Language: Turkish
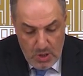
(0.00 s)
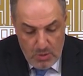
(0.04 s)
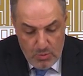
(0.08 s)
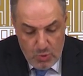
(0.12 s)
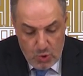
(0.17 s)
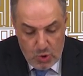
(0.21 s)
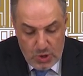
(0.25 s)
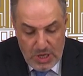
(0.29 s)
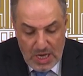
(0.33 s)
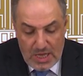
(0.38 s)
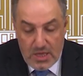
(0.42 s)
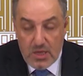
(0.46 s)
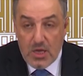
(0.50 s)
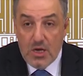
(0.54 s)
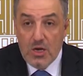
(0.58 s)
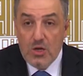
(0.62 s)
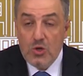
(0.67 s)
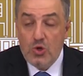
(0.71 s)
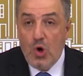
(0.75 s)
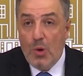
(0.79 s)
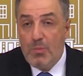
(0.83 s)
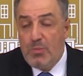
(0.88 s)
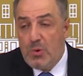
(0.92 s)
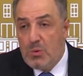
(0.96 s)
Buradan
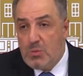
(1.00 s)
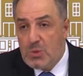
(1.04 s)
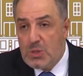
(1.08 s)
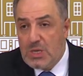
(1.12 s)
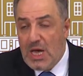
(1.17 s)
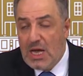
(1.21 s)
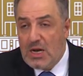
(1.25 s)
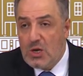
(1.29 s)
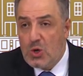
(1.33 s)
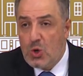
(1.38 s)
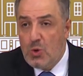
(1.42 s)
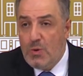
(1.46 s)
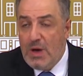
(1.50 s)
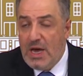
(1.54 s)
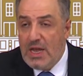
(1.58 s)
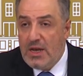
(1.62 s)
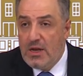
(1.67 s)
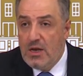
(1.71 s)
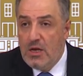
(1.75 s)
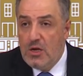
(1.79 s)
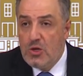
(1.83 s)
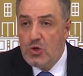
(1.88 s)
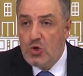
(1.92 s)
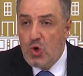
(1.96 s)
toplumsal
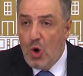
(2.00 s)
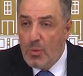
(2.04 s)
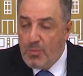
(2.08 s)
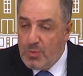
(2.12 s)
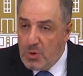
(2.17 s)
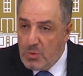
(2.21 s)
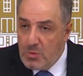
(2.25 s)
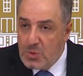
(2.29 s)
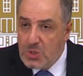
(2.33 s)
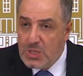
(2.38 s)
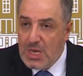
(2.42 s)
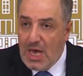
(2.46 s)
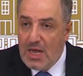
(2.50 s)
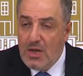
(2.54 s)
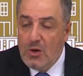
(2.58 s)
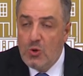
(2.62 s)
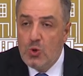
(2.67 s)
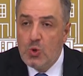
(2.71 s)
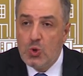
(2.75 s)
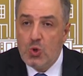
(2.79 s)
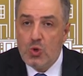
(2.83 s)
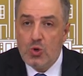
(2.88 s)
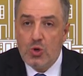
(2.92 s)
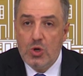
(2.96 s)
güven, toplumsal
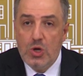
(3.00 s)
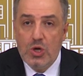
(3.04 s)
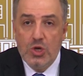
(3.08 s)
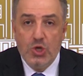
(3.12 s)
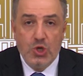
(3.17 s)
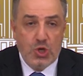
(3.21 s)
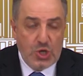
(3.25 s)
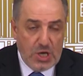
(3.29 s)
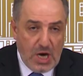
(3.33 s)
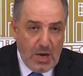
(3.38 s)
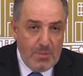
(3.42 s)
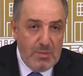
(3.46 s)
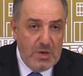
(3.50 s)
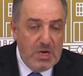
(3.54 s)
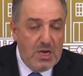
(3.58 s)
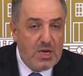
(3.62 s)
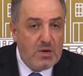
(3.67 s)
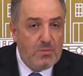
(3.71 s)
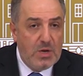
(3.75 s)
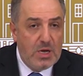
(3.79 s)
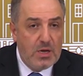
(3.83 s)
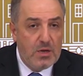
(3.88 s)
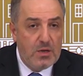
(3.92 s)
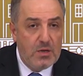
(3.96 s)
huzur çıkabilir
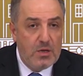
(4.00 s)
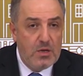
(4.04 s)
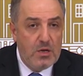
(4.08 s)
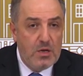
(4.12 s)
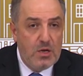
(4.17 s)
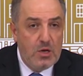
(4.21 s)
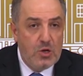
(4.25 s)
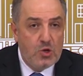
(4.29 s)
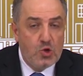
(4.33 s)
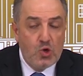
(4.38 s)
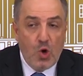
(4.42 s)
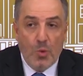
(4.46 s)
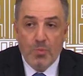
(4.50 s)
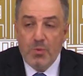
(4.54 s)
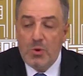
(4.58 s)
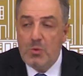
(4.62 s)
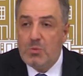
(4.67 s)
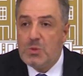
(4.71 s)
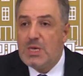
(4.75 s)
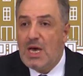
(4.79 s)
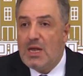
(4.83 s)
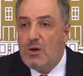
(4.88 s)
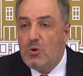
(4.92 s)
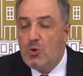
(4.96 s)
mi?
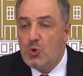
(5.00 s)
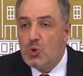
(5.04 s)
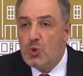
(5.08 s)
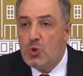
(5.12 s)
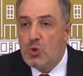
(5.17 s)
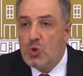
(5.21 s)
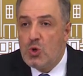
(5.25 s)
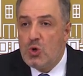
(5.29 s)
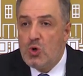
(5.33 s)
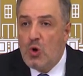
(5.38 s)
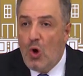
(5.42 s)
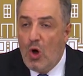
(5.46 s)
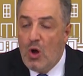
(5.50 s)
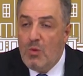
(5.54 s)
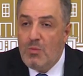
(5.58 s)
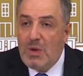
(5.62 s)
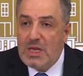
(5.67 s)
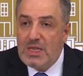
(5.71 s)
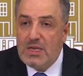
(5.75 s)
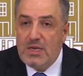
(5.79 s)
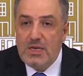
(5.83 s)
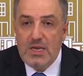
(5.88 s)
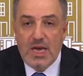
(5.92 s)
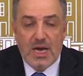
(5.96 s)
Toplumsal huzurun
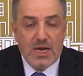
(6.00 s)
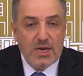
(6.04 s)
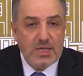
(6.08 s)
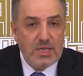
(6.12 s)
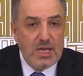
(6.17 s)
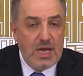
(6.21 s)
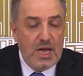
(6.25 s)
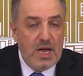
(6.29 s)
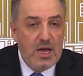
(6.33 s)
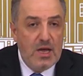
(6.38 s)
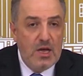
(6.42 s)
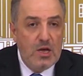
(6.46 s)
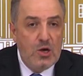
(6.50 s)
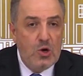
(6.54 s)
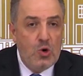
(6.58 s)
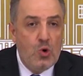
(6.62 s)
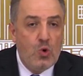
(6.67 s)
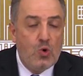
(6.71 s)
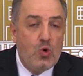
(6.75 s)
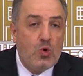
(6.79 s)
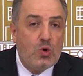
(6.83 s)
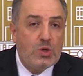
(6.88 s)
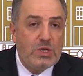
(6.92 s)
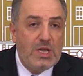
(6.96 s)
olmadığı yerde
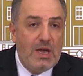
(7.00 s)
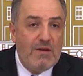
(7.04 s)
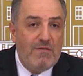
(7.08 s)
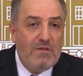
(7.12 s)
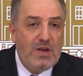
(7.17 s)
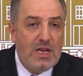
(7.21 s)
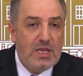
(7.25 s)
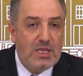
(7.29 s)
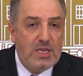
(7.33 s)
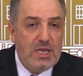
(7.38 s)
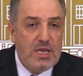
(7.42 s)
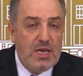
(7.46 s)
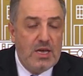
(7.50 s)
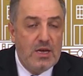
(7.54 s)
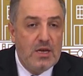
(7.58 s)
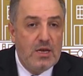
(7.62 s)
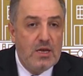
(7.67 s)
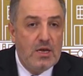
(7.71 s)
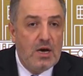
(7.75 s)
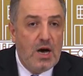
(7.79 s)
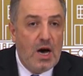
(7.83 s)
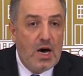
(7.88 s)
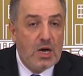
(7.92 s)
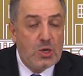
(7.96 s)
hukuk devleti
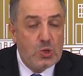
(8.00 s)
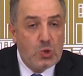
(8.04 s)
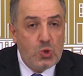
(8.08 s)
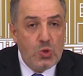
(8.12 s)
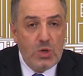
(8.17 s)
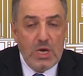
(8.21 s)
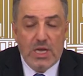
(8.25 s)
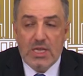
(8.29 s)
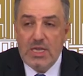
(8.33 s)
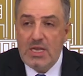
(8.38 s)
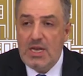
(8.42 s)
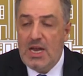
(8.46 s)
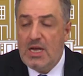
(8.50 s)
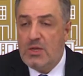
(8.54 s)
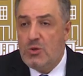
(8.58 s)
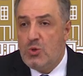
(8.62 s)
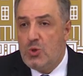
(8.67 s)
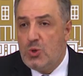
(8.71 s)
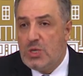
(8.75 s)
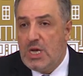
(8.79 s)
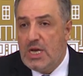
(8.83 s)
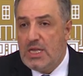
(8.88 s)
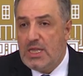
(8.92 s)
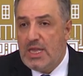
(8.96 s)
arzu edilen
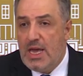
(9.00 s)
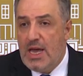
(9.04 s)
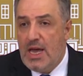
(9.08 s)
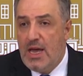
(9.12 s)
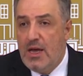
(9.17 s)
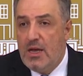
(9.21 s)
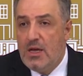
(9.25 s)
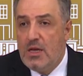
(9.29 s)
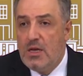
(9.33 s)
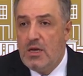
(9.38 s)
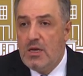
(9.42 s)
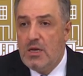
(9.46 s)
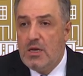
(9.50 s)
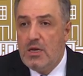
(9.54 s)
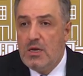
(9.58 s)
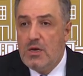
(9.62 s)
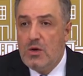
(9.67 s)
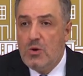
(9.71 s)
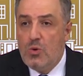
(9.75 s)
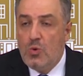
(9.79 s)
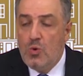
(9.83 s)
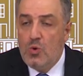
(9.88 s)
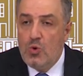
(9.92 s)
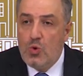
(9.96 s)
düzeyde
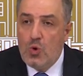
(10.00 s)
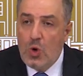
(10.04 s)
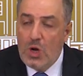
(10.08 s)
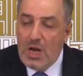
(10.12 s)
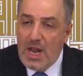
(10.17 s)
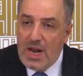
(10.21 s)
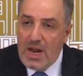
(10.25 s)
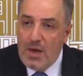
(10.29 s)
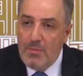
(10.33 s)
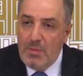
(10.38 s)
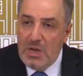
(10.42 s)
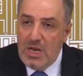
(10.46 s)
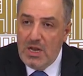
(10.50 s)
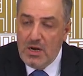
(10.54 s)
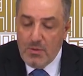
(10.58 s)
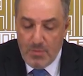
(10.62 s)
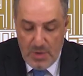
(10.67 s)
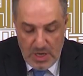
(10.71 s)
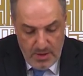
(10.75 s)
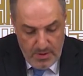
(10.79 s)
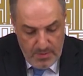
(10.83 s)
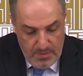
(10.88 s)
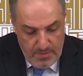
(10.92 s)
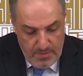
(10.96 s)
uygulanabilir mi?